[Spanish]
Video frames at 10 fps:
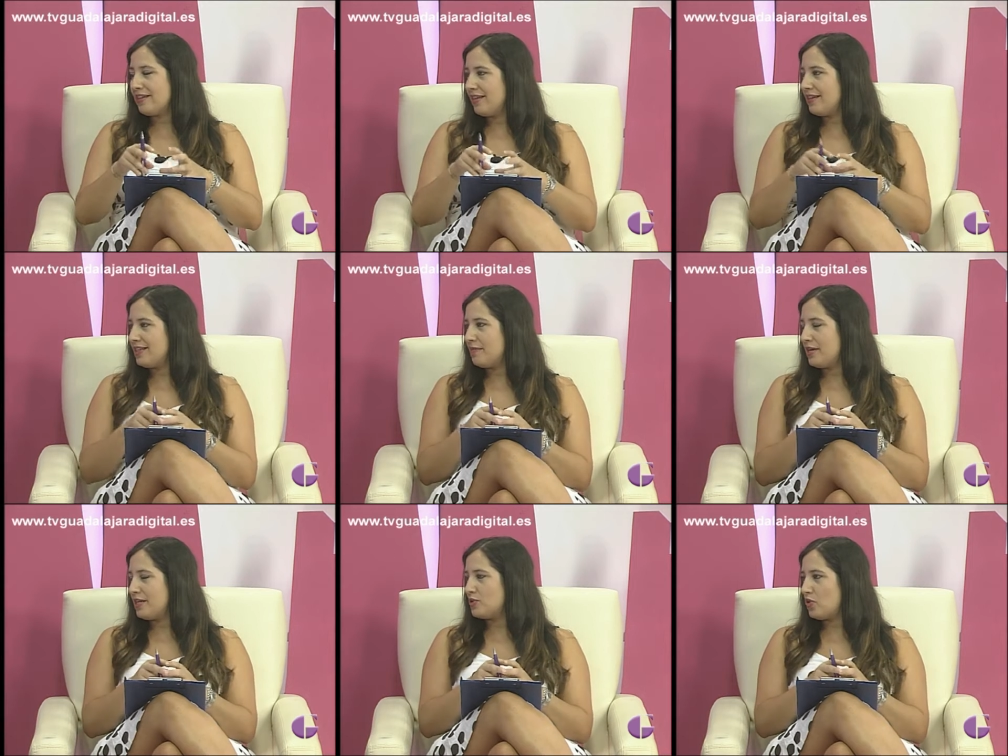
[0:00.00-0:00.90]
de esa
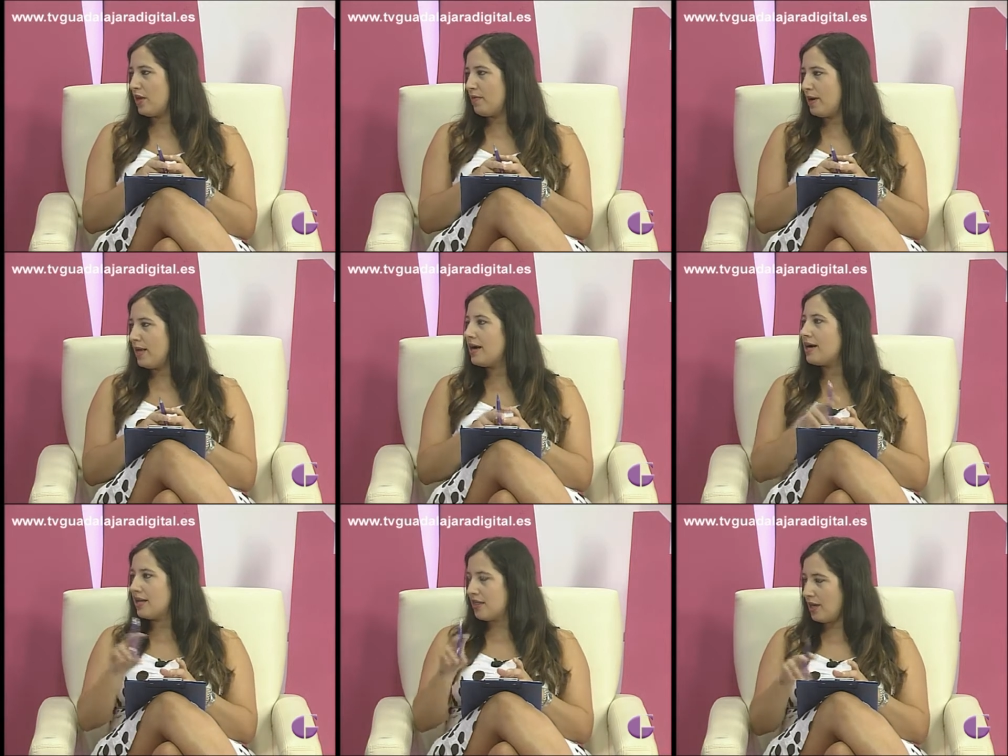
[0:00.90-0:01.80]
península ibérica,
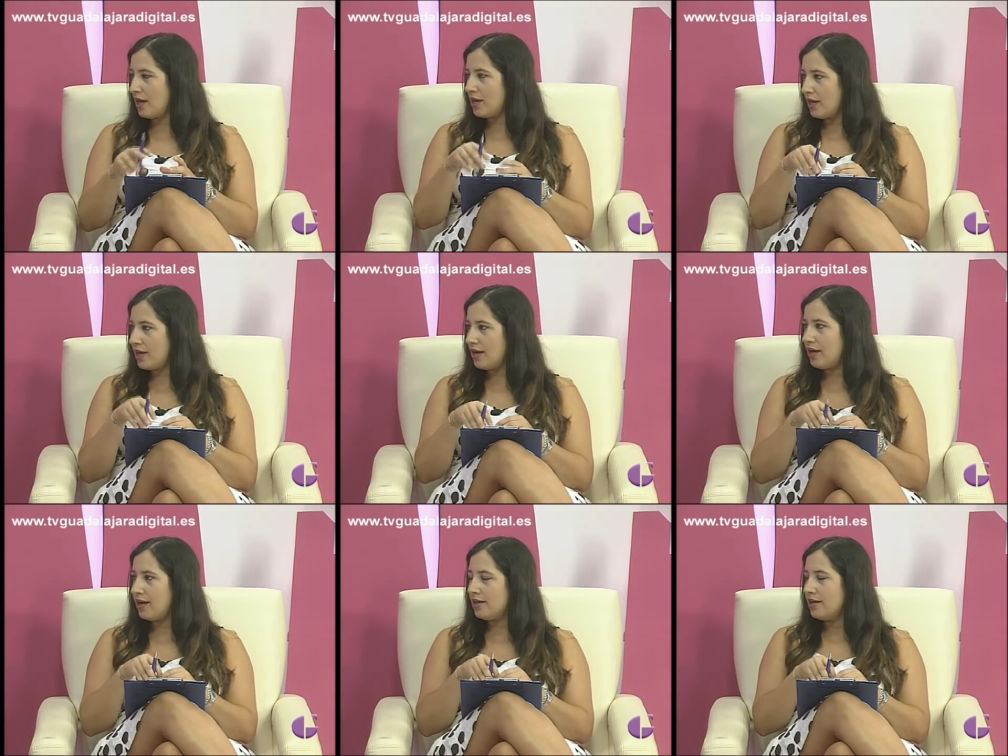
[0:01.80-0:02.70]
crecía aquí en,
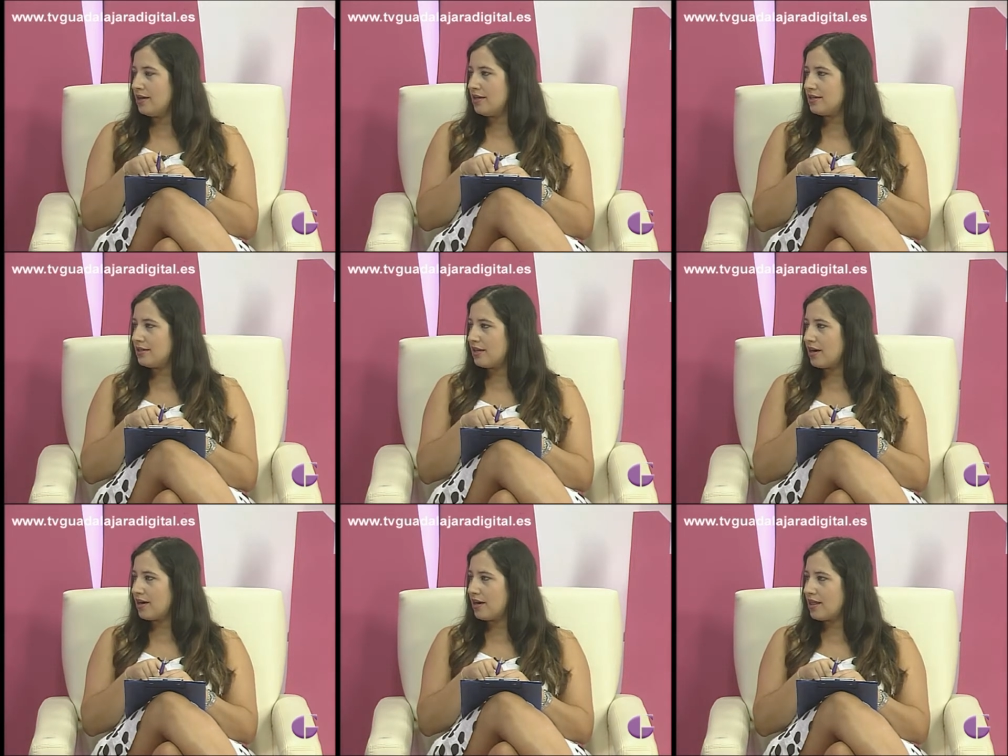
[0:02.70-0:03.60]
la, esa
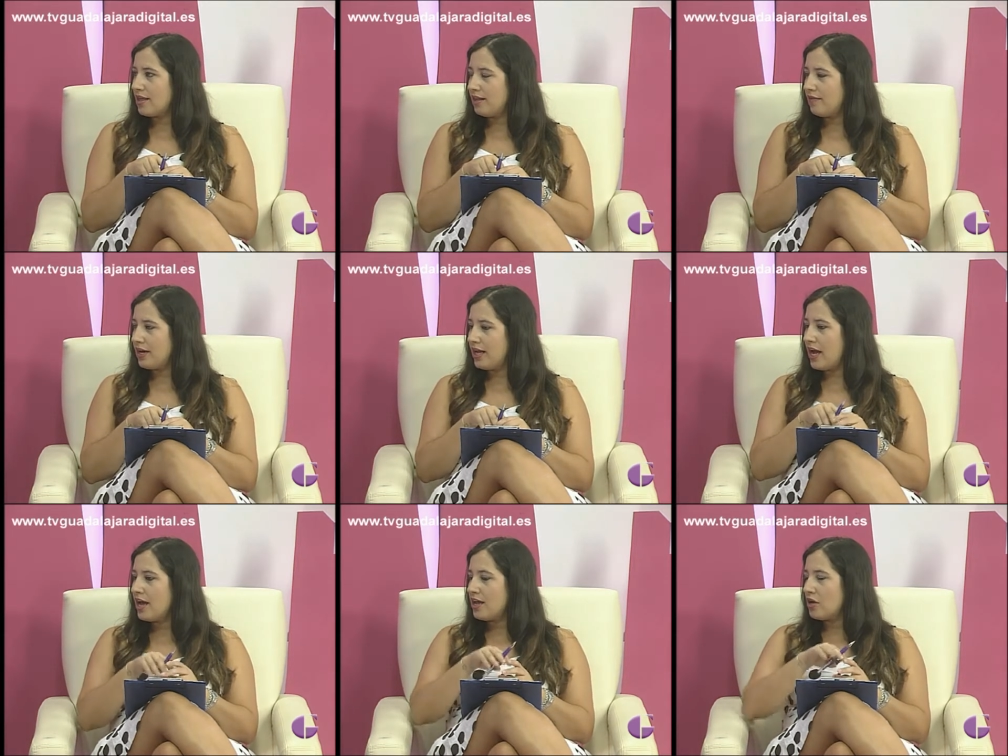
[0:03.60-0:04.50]
serranía celtibérica,
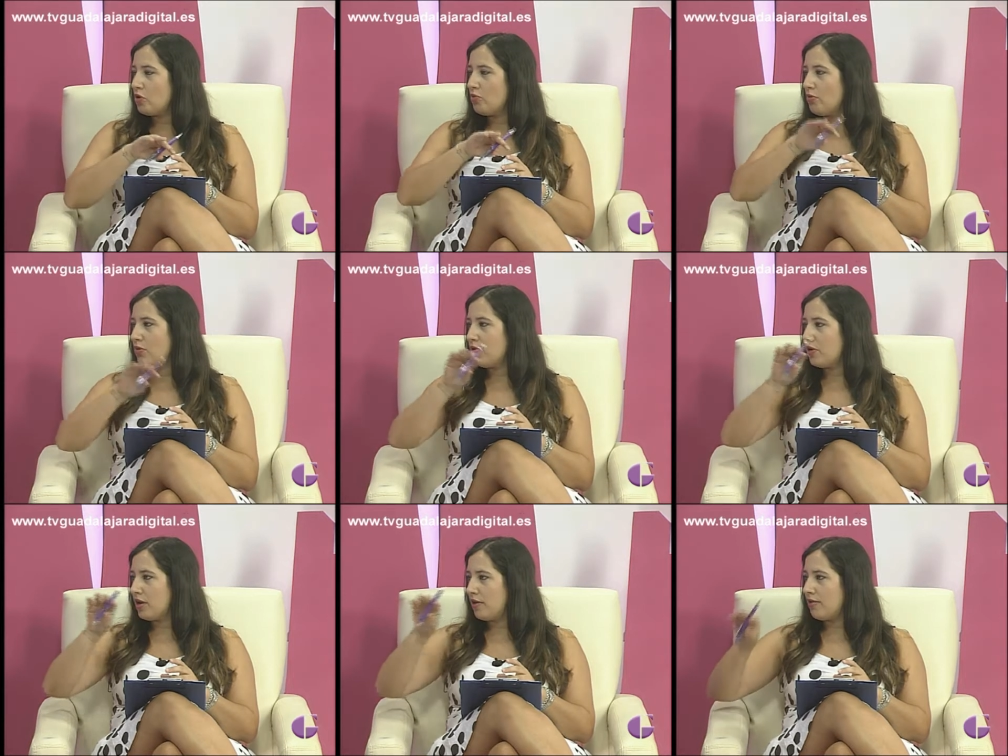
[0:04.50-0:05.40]
cómo ha
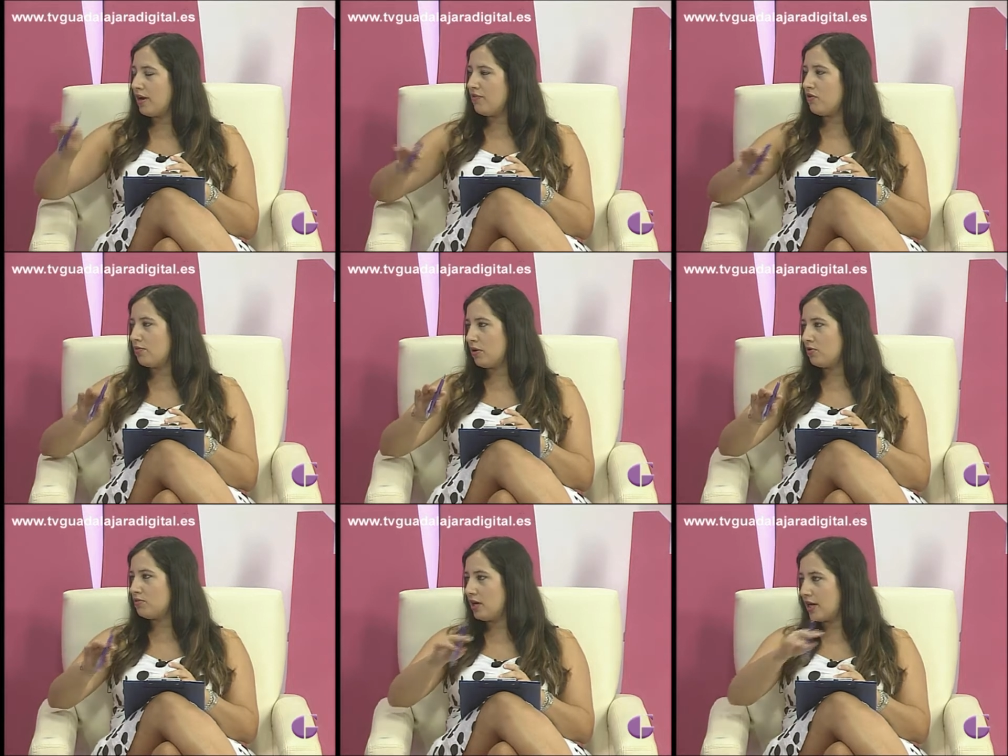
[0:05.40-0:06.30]
evolucionado de la forma
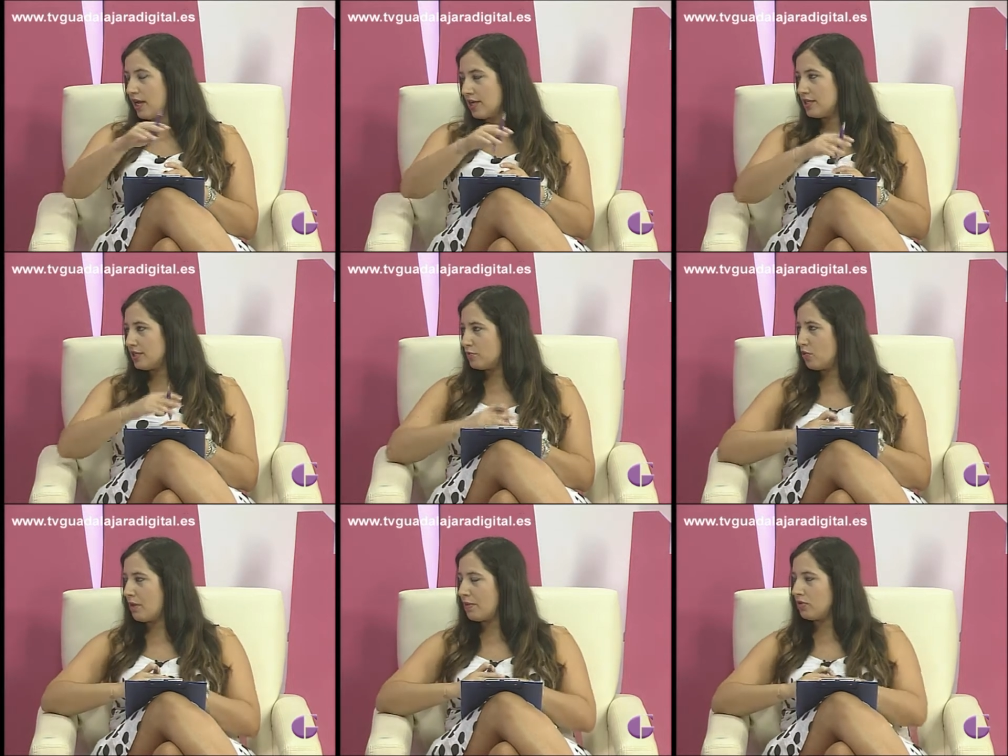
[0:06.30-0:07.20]
contraria a ese
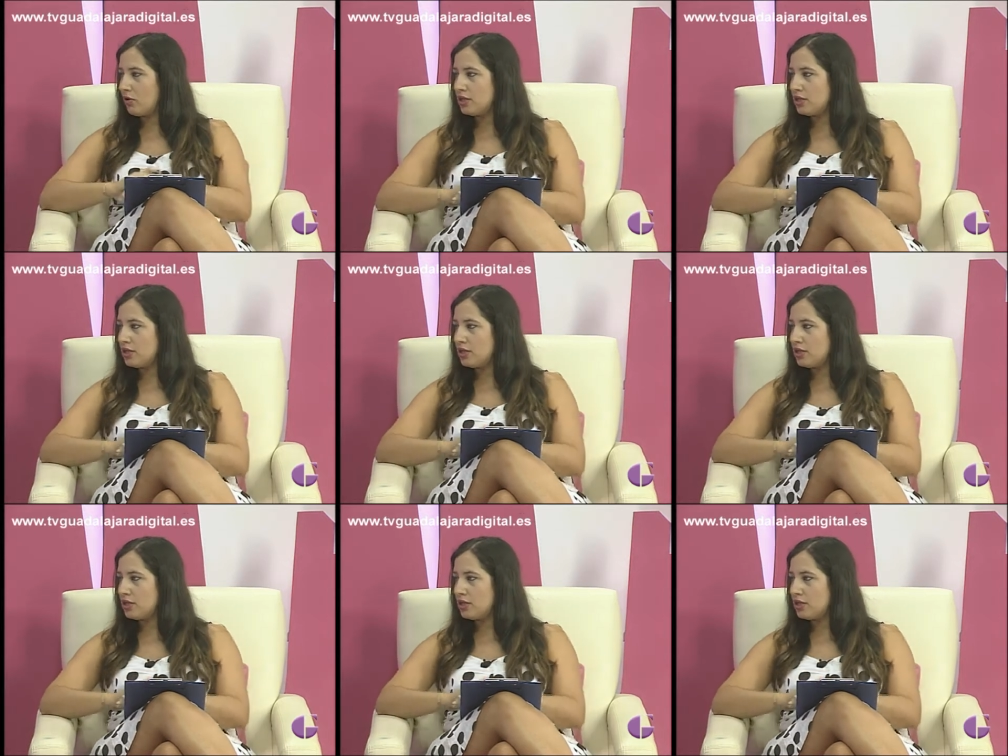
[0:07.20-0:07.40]
despoblamiento que